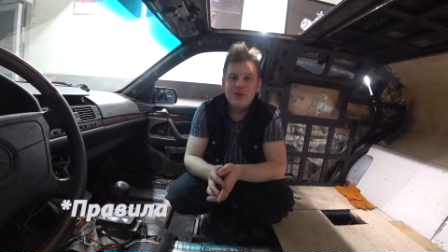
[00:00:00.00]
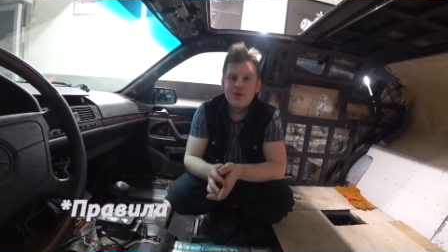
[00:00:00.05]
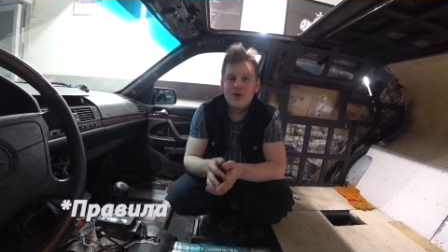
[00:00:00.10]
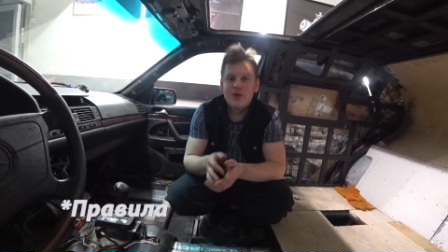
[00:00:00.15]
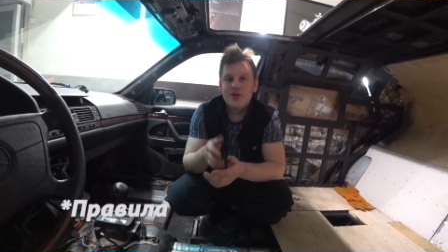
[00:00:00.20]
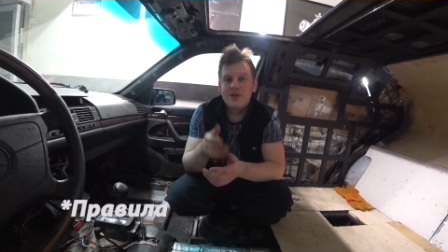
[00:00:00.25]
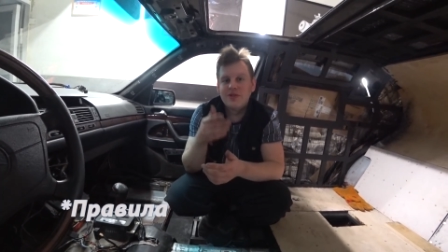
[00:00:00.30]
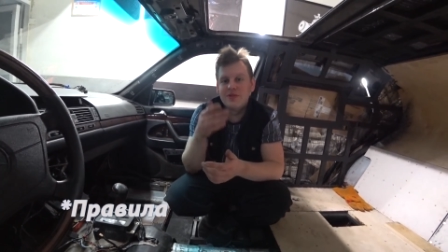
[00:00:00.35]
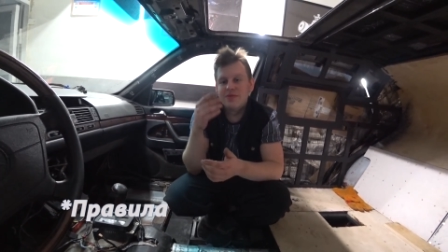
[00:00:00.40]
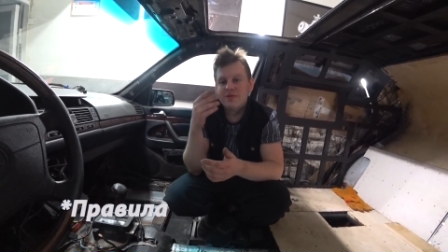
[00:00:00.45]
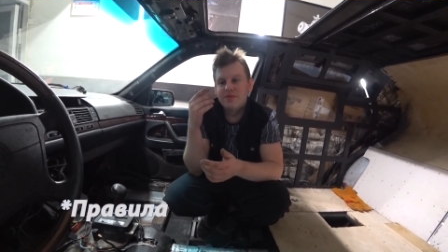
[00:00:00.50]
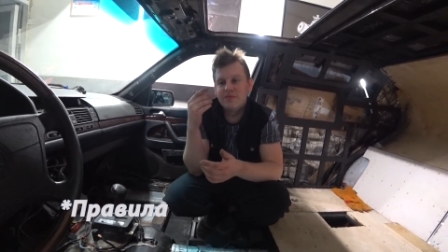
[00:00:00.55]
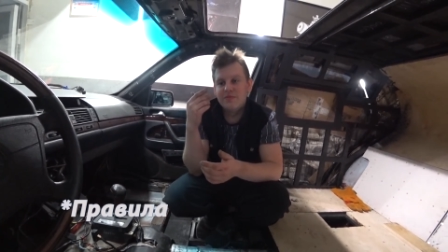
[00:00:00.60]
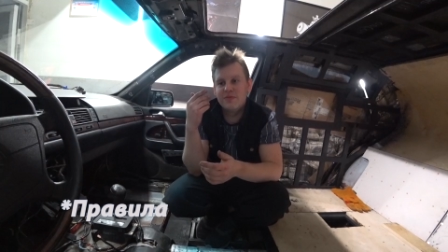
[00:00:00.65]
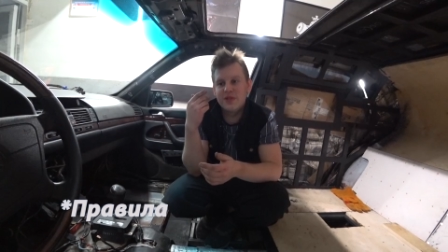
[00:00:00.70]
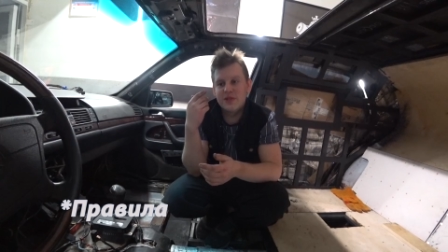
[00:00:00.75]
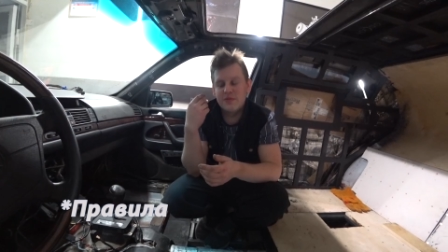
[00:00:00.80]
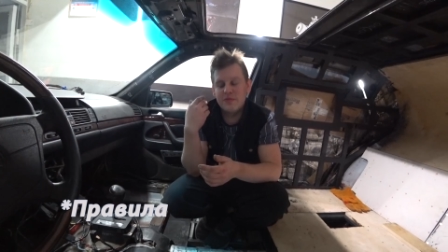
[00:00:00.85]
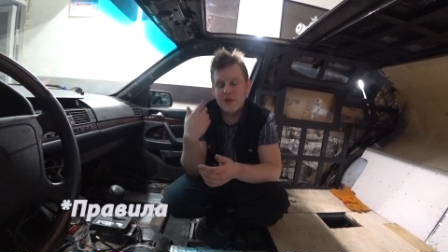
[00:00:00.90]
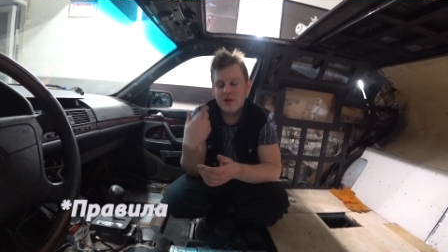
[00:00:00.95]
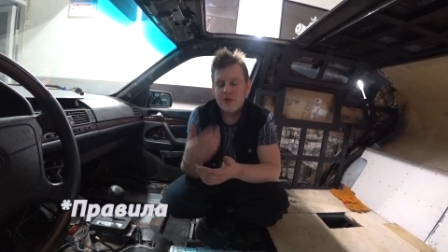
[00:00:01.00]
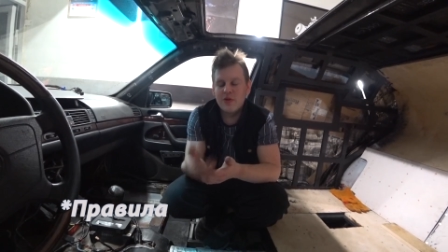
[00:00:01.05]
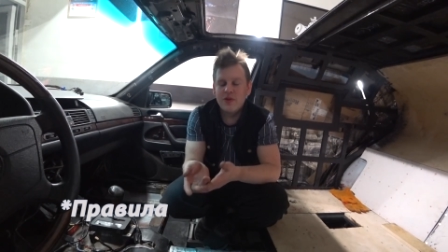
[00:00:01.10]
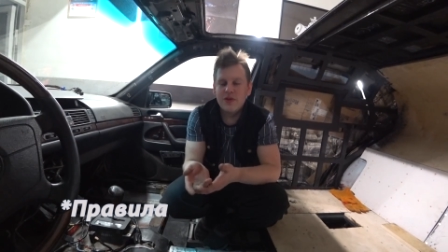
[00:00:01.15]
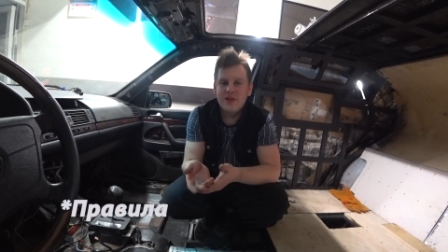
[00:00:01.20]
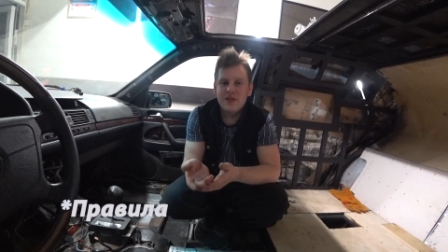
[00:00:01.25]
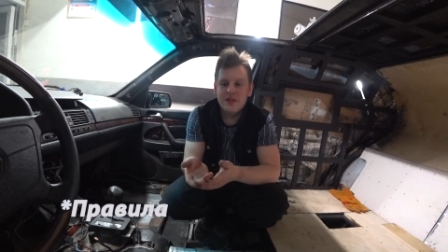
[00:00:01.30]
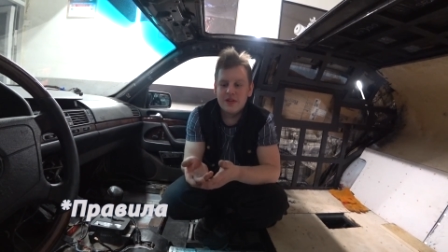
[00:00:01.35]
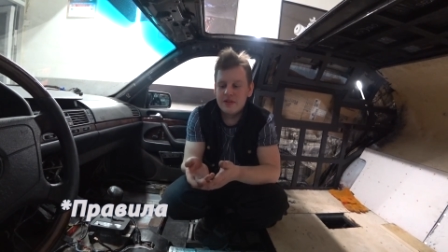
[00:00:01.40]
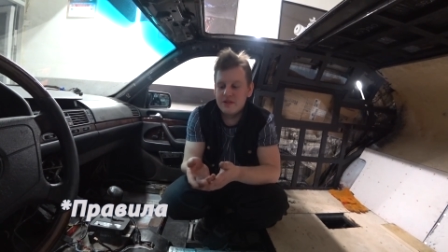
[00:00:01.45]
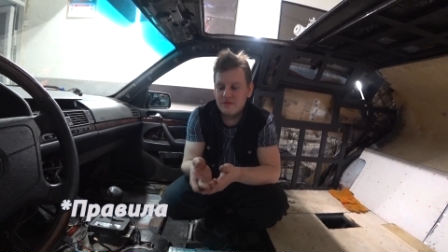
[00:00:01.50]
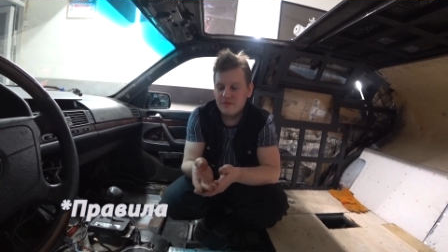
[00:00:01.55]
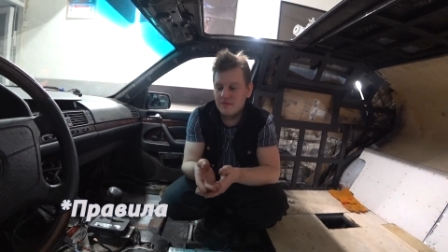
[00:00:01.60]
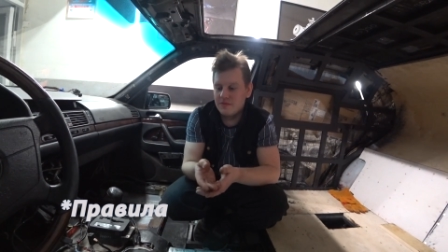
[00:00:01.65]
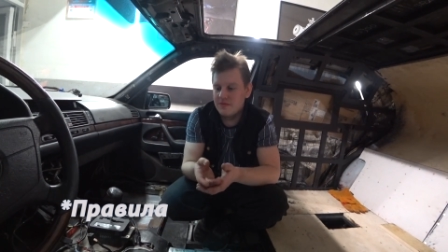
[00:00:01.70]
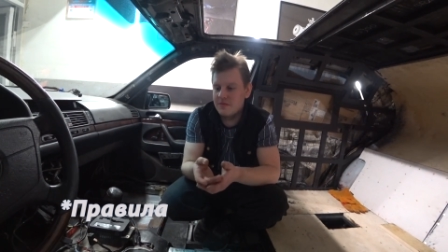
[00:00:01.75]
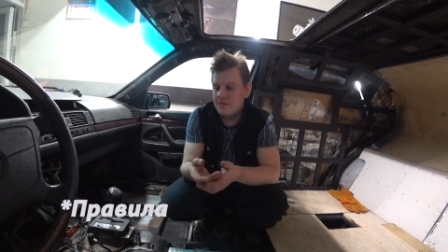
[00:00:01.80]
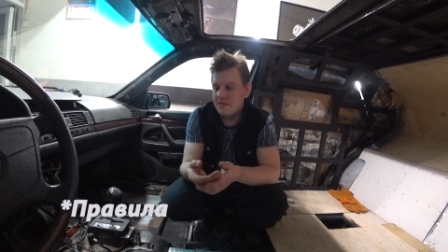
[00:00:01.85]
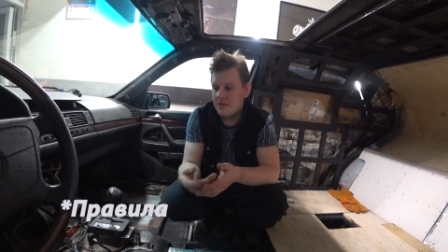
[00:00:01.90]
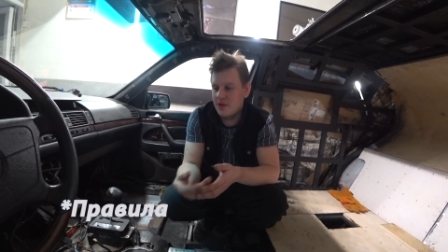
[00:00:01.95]
то мы спокойно
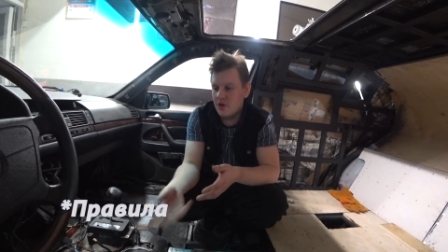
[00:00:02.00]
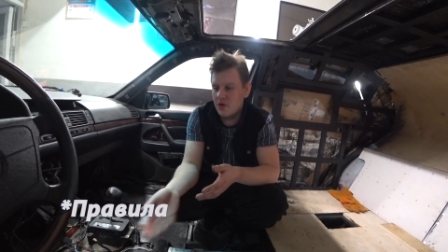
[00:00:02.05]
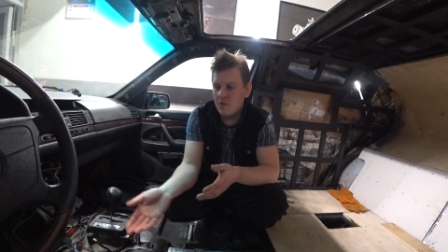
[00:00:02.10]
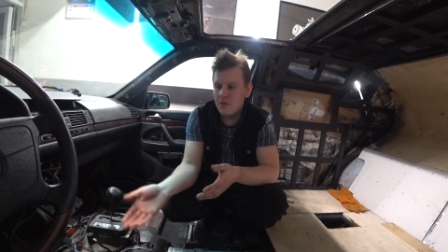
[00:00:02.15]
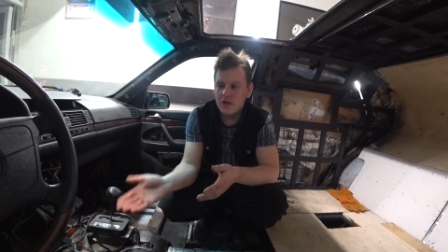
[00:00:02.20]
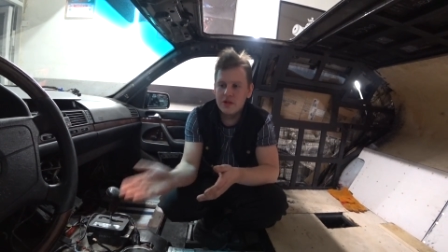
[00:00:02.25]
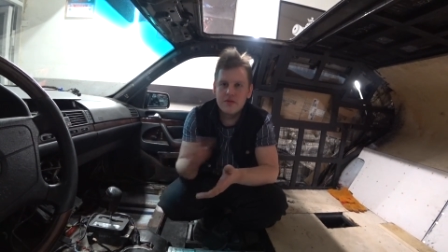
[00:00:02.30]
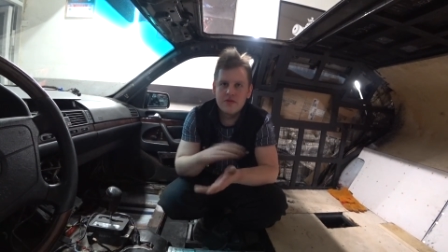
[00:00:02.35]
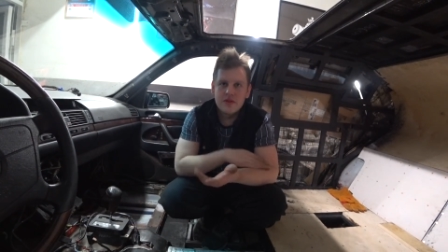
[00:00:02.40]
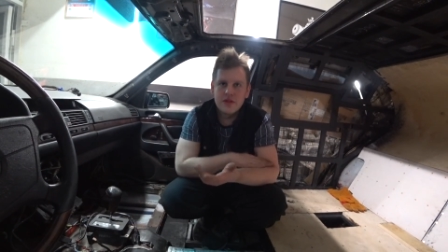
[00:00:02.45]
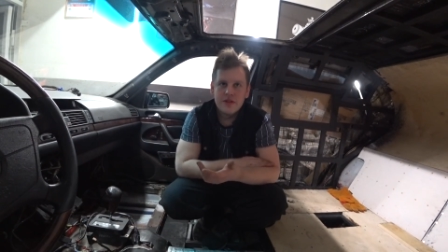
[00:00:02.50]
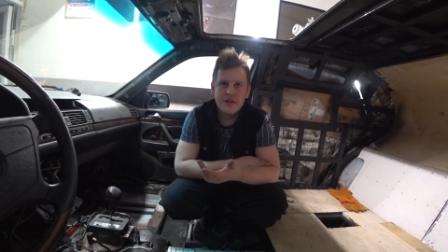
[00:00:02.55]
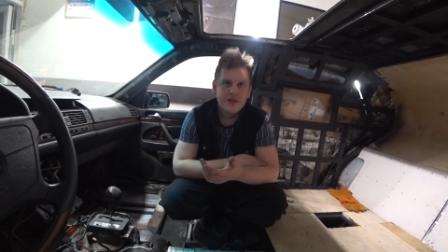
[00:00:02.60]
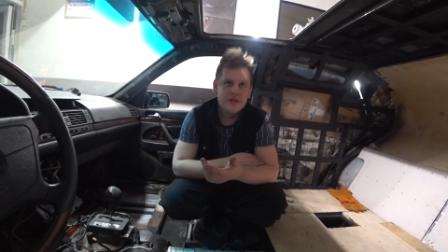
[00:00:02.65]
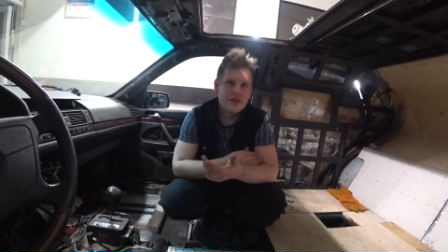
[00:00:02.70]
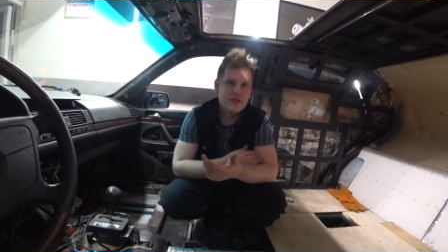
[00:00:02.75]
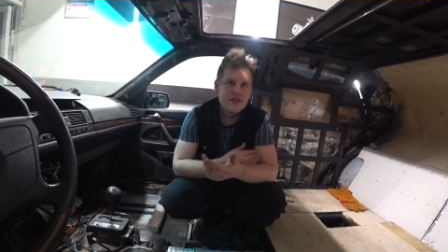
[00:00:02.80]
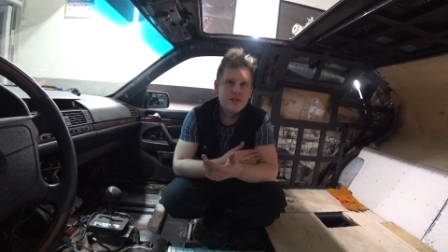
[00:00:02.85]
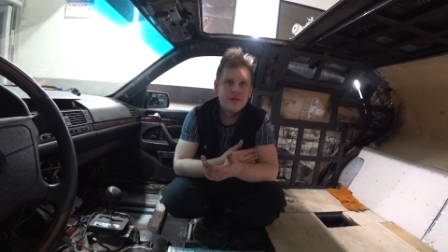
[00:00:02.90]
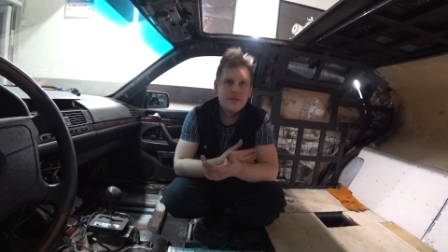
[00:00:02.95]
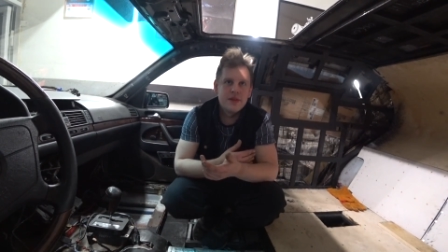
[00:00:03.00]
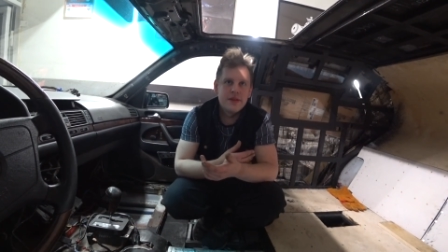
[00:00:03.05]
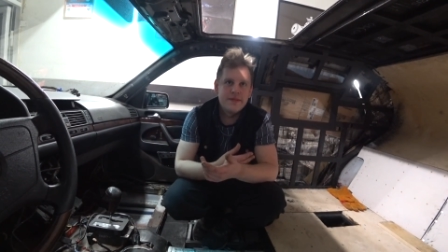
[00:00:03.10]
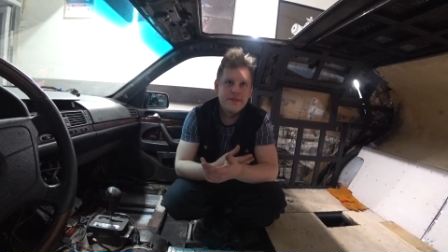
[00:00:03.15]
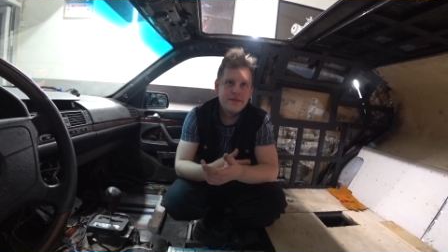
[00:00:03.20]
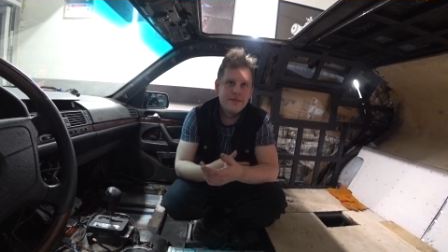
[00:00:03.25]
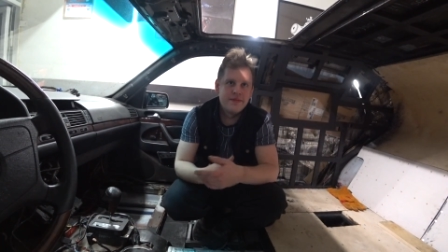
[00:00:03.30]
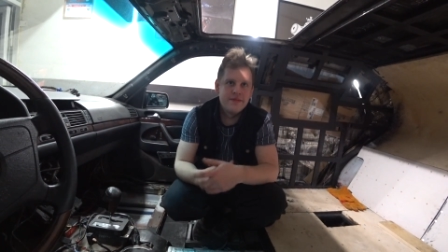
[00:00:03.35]
берем и это все дело снимаем.